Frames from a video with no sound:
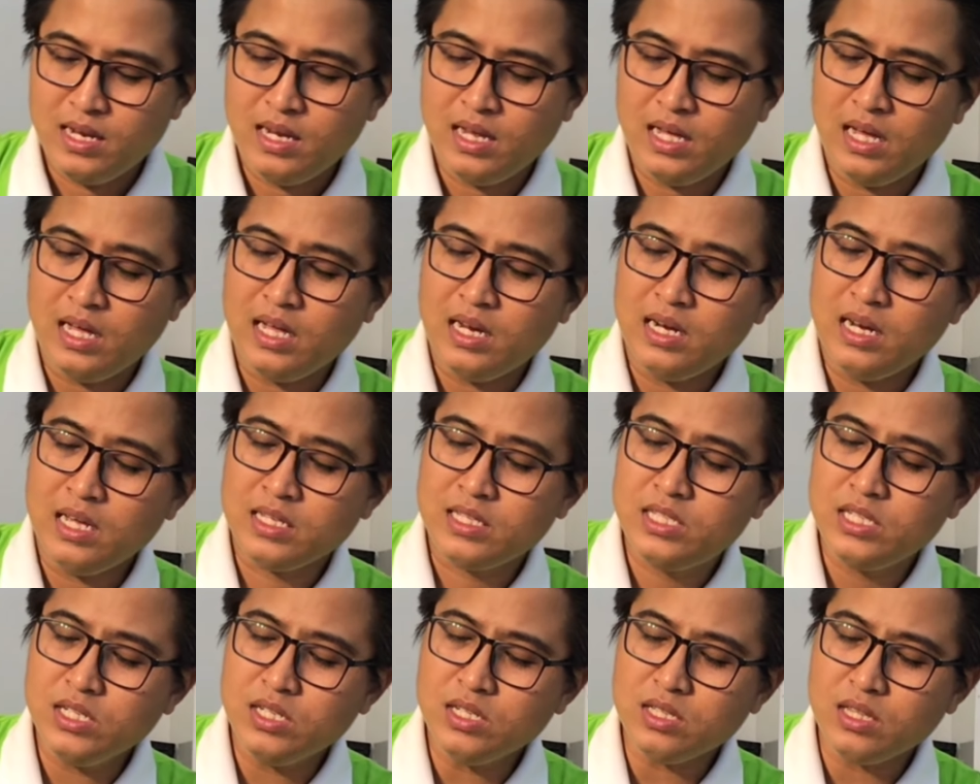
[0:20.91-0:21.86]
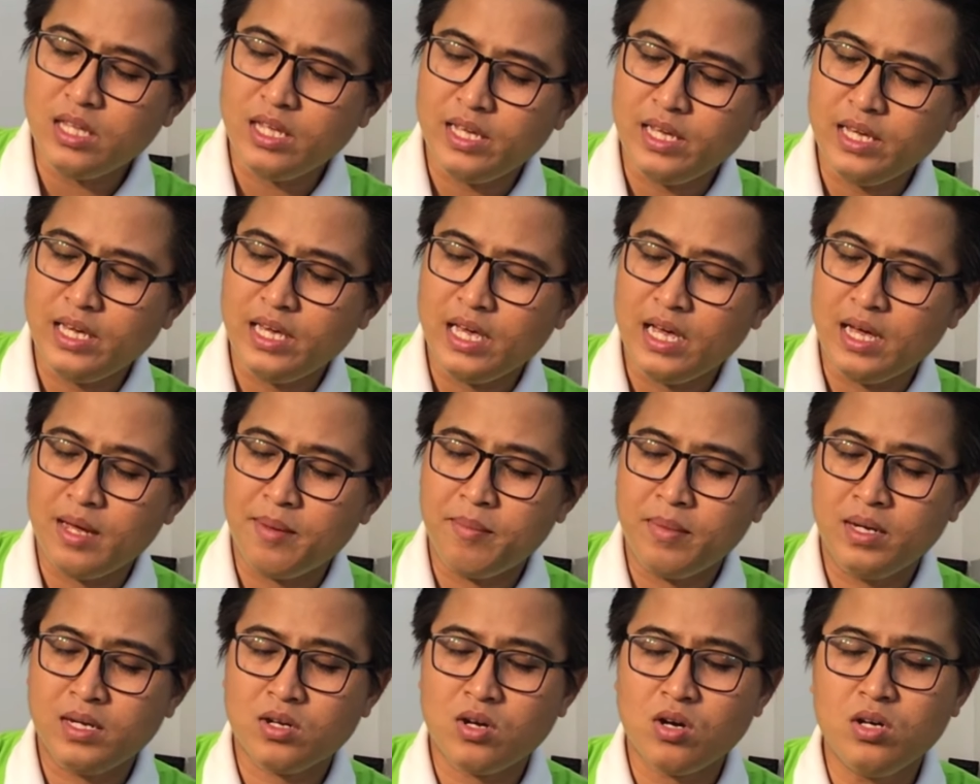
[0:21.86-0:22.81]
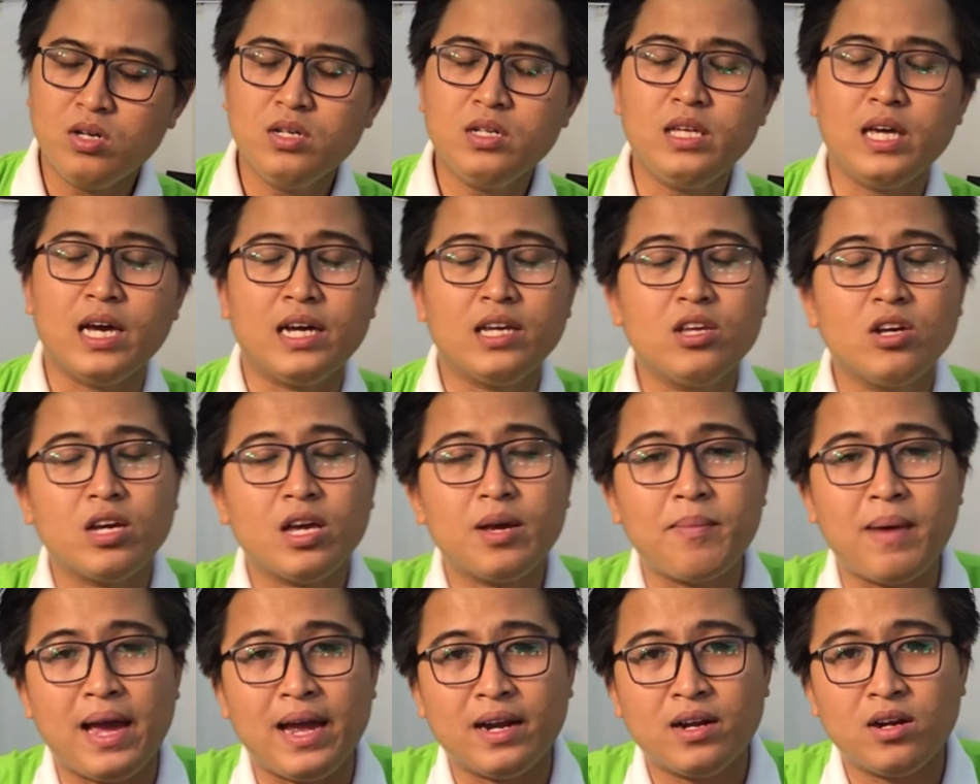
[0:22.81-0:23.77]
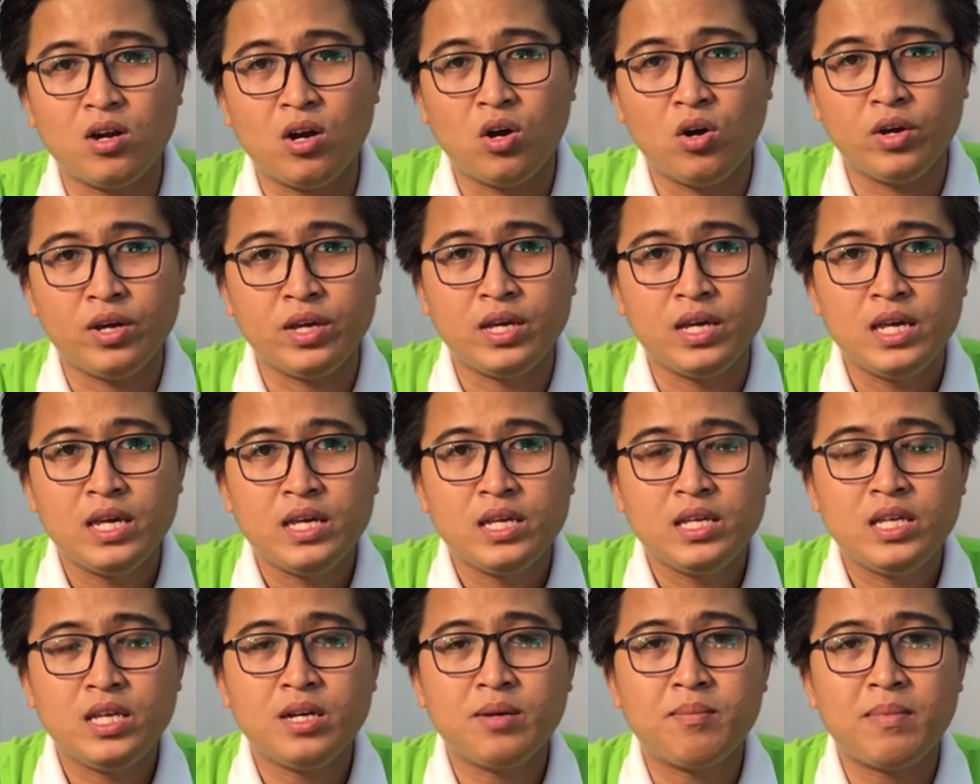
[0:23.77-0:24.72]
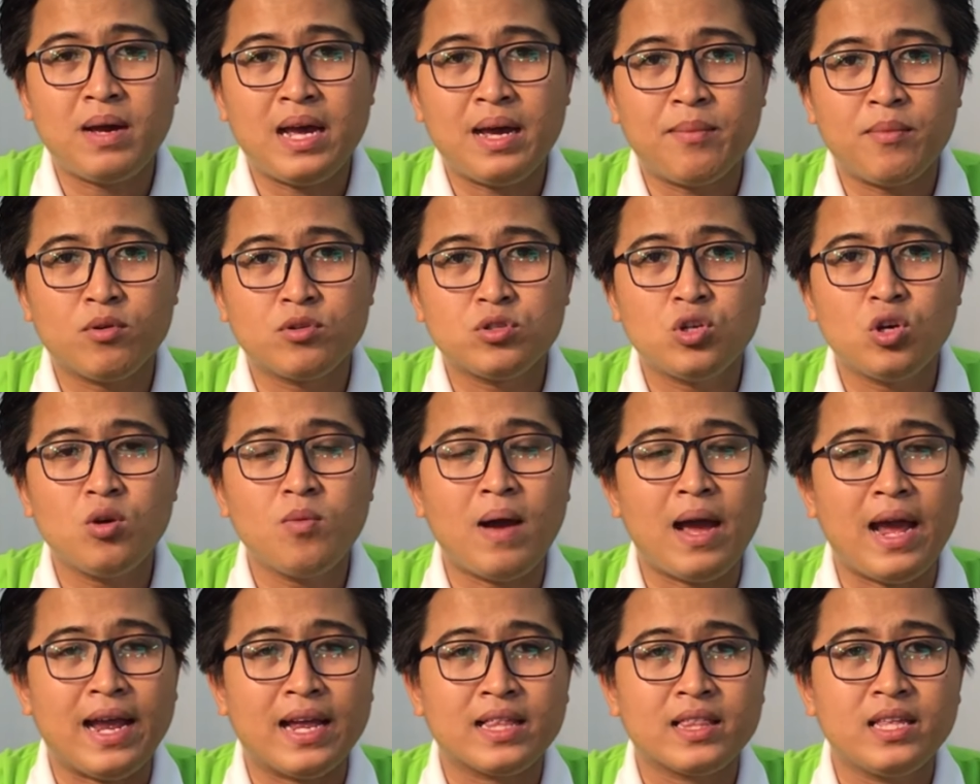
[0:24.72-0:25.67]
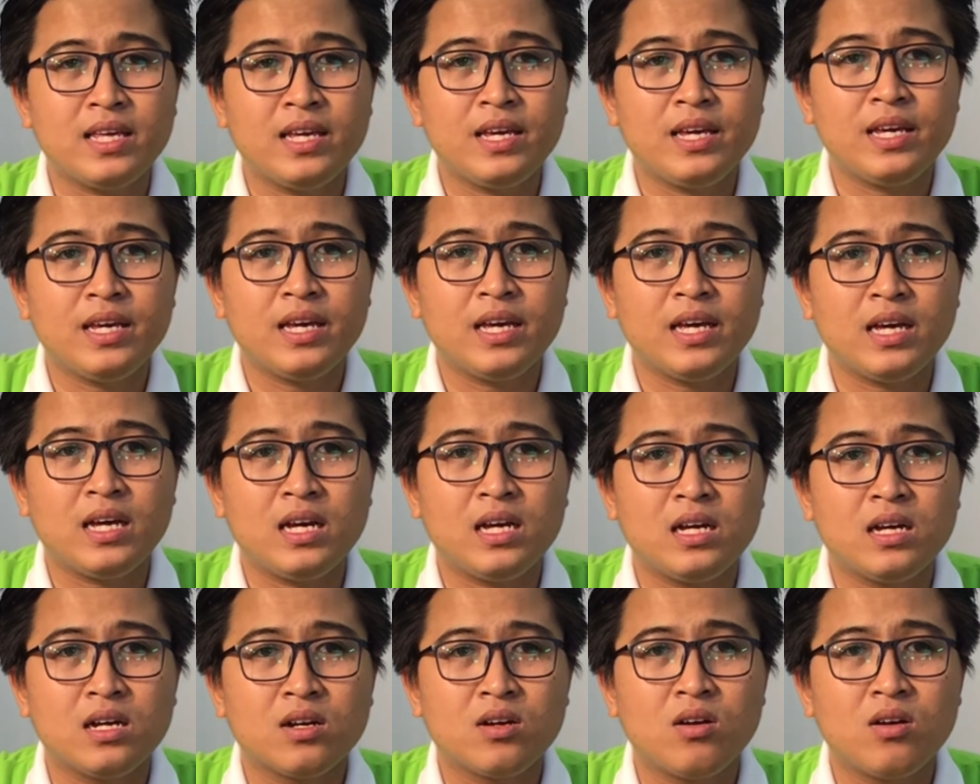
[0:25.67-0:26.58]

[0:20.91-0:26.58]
à, lần trước thì à, mình có hướng dẫn cho các bạn rồi nhưng mà một số bạn thì à,